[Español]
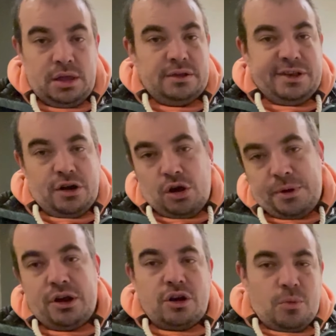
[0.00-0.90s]
si no lo
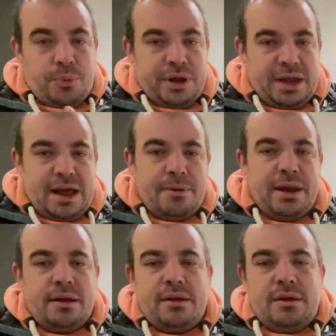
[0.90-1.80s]
vieron lo pueden ir a
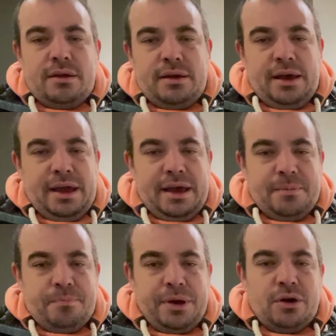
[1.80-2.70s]
ver,
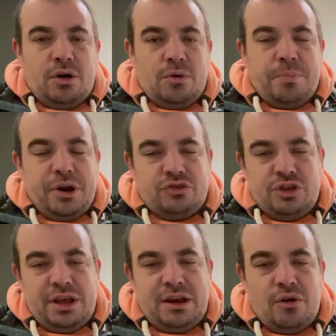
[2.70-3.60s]
eh, pero, pero
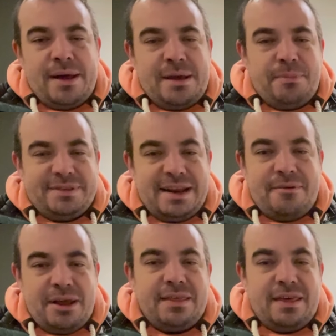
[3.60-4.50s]
sí lo van a empezar a
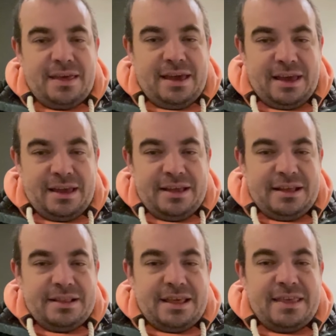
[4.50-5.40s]
ver desde,
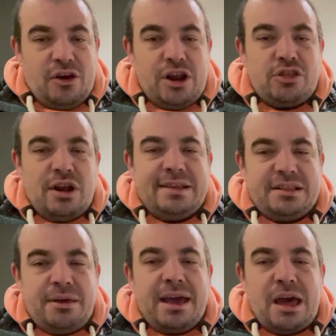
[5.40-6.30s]
desde ahora todas las
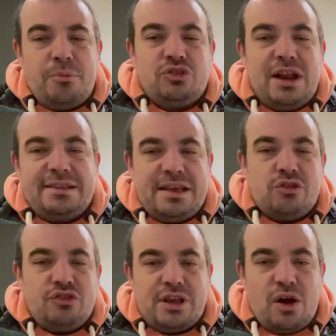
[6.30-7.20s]
actividades que vamos a ir
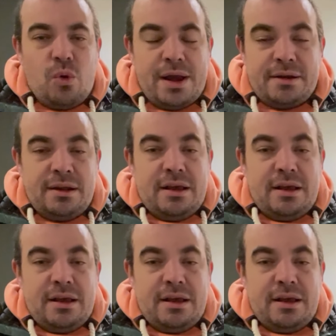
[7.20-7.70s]
haciendo en San Juan.